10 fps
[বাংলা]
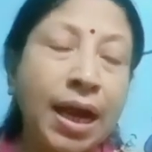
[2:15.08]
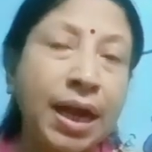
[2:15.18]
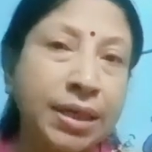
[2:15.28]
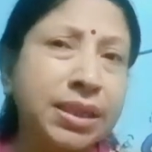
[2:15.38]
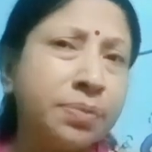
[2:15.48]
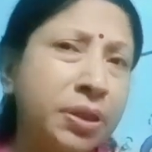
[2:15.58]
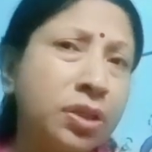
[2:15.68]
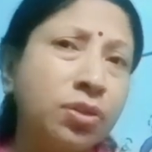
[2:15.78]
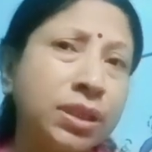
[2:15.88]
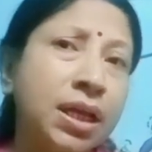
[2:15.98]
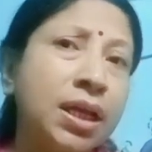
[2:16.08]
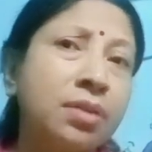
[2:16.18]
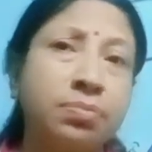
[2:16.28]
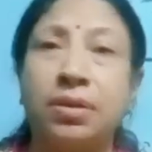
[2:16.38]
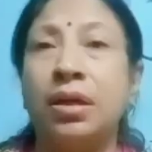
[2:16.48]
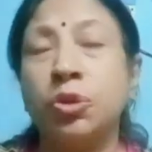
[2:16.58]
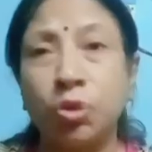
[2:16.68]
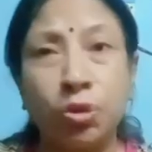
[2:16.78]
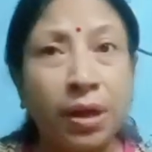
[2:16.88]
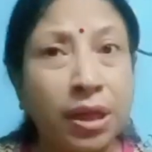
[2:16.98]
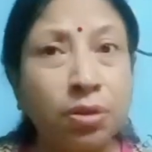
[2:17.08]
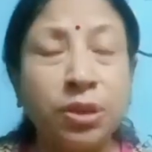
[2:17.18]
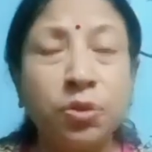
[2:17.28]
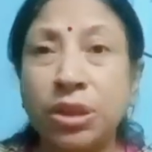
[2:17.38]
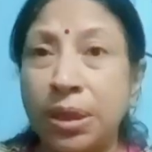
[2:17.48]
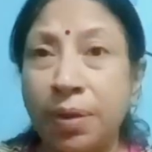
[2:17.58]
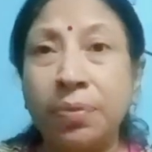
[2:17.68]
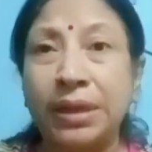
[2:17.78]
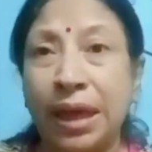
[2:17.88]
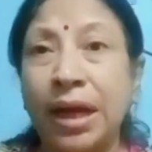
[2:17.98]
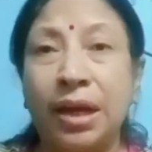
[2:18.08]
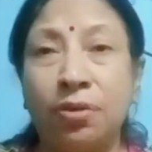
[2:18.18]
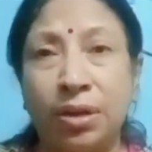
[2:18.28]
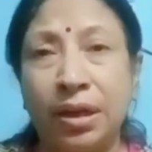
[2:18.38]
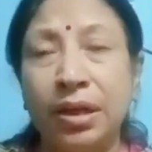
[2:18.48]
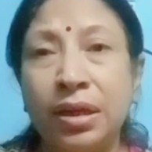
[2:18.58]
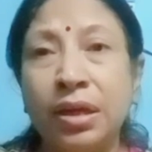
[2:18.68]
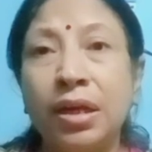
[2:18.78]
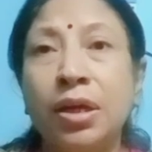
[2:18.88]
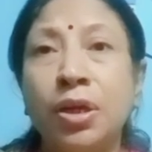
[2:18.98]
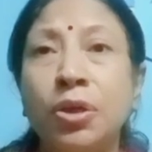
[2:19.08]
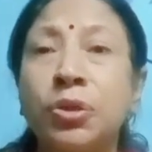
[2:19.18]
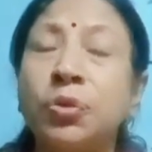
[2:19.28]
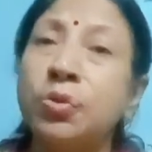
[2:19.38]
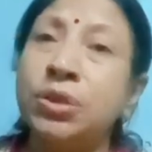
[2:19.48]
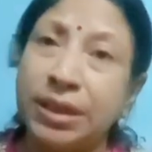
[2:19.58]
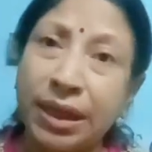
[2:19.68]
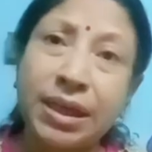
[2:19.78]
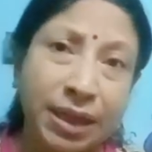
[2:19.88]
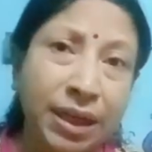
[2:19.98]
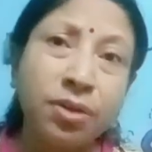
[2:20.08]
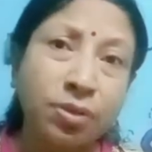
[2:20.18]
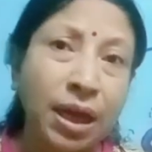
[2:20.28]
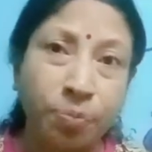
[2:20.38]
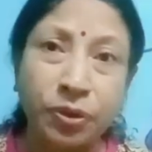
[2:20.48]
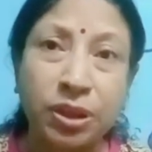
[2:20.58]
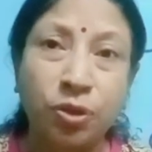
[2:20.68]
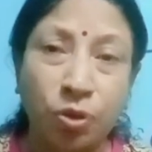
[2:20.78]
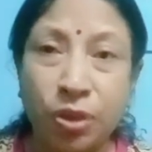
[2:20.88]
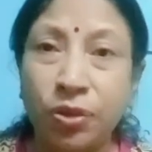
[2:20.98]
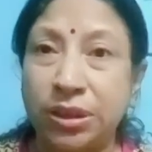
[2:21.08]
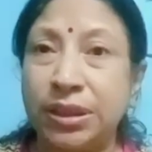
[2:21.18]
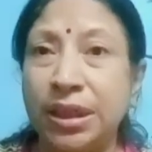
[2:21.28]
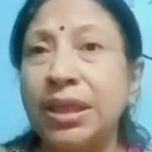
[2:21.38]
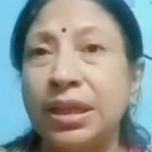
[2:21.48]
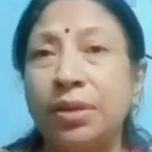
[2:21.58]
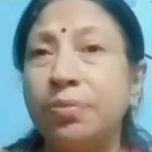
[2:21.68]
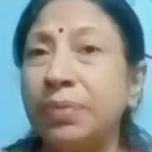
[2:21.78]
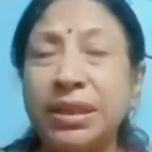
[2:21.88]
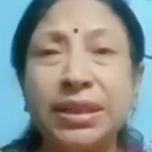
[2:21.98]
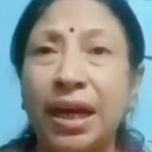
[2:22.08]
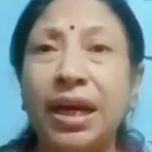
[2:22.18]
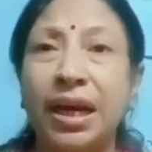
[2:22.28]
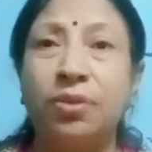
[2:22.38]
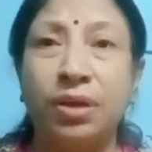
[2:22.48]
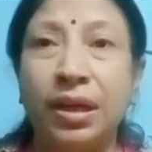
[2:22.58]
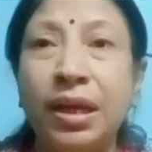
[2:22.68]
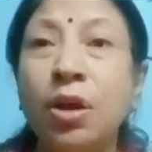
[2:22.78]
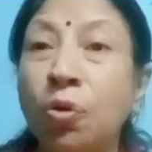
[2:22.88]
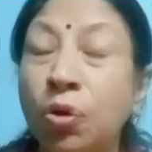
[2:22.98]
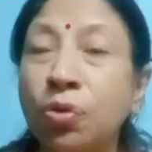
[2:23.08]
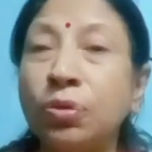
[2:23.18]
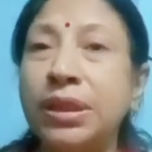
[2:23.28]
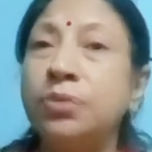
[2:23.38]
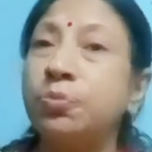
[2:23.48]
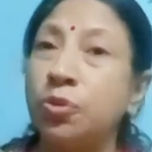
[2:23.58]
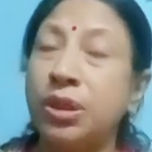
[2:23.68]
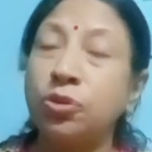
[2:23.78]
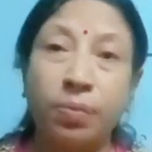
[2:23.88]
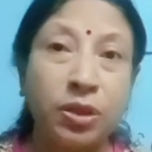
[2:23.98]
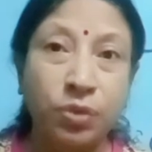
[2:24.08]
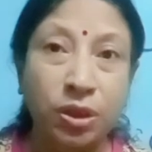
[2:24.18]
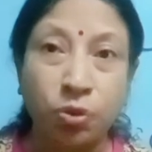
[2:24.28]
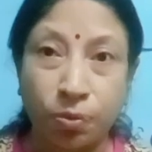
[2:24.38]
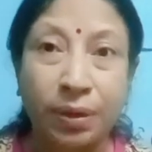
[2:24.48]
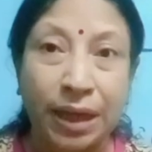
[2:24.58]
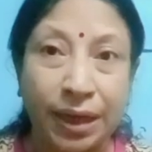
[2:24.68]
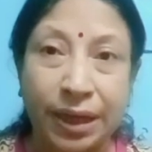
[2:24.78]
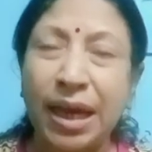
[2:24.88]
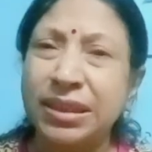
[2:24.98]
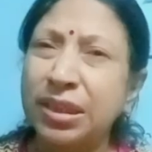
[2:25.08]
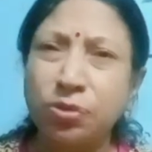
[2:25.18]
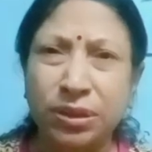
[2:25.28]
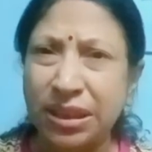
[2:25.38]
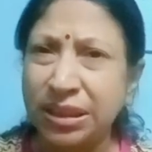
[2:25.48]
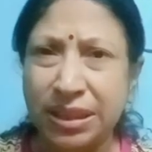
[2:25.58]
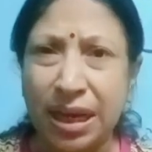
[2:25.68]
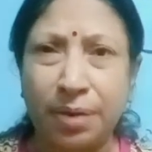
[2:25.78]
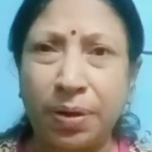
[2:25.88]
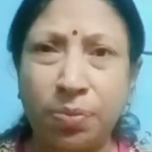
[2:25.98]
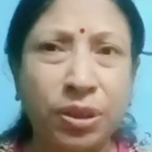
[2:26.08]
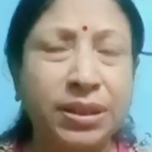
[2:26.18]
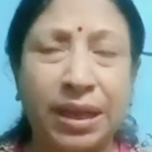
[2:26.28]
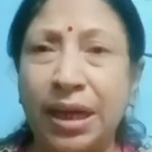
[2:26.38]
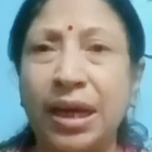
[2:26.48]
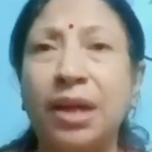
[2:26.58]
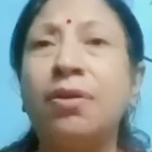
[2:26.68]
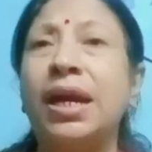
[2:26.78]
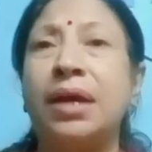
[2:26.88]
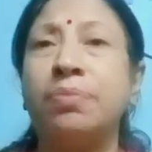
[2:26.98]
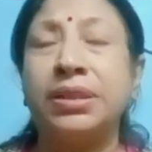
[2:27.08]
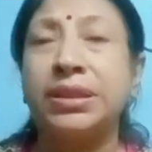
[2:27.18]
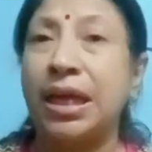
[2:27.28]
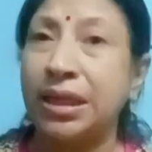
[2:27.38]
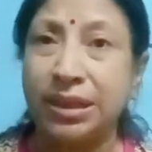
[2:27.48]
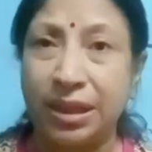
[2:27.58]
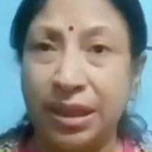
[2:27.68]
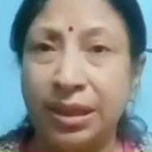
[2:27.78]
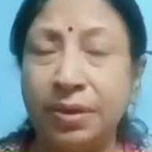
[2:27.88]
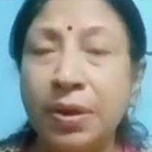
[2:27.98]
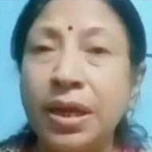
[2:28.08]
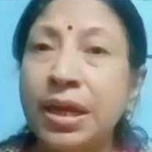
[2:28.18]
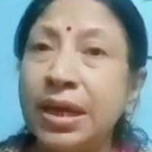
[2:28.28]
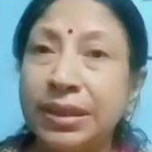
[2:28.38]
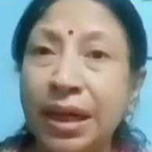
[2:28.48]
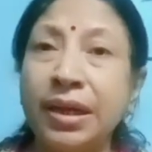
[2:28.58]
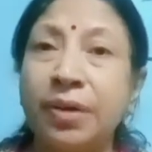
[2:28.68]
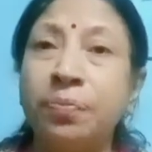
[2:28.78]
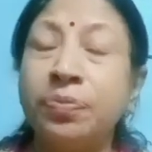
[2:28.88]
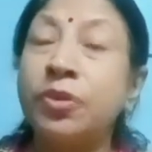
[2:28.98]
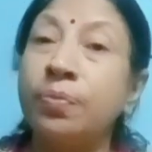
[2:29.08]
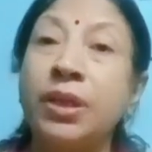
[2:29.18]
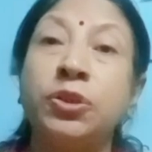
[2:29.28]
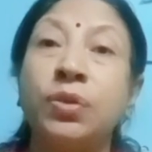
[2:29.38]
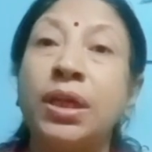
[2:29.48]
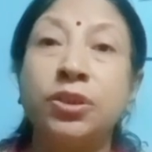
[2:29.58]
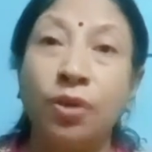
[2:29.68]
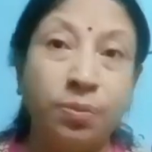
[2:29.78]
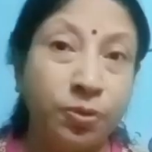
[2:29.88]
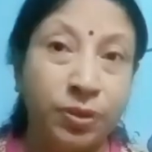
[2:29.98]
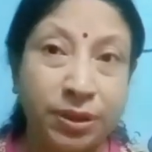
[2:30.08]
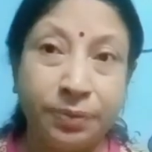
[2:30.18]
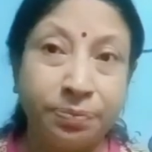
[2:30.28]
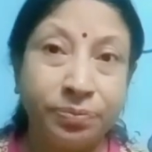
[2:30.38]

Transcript: আর আজকের ভিডিওতে ছোটো মাকেও কিন্তু সেইভাবে দেখা গেল না তো সেটাকে সেখানেও কি আপত্তি তৈরি হচ্ছে নাকি বেশি দেখা গেল না অন্য দিন পুরোটা সময় জুড়ে ছোটো মা থাকে আজকে জাস্ট একবার বোধহয় দেখা গেল আর একবার চা খেতে গেলে তাই না তোমার চোখে জল বইছে